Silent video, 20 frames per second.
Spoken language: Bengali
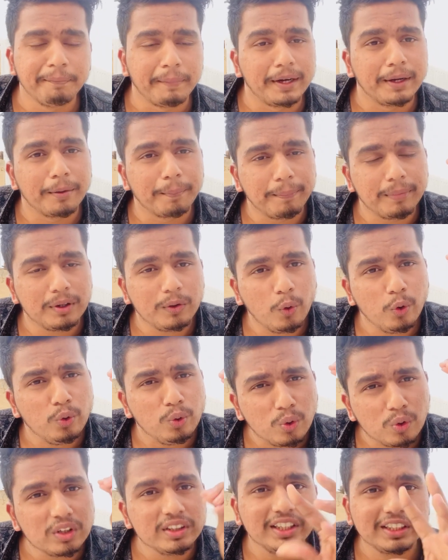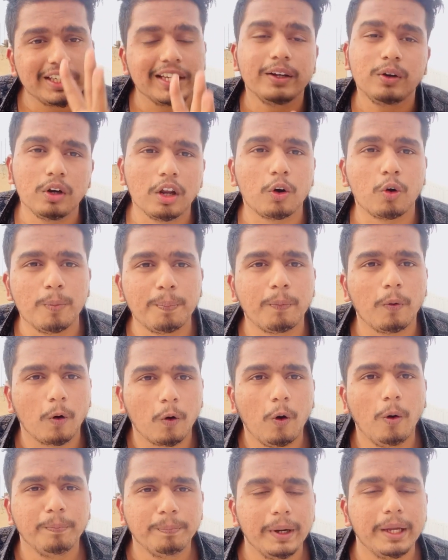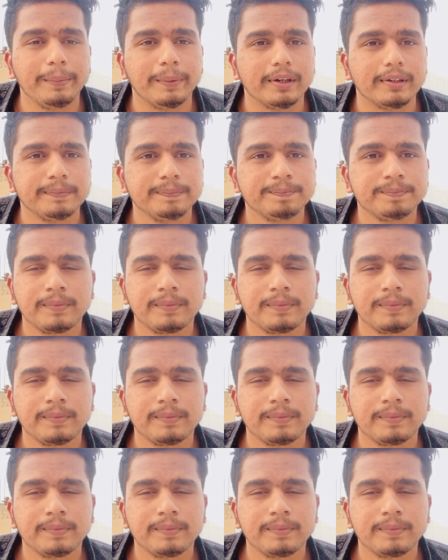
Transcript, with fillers: মানে অন্য অন্য দেশে এগুলা খুব কম পাইবেন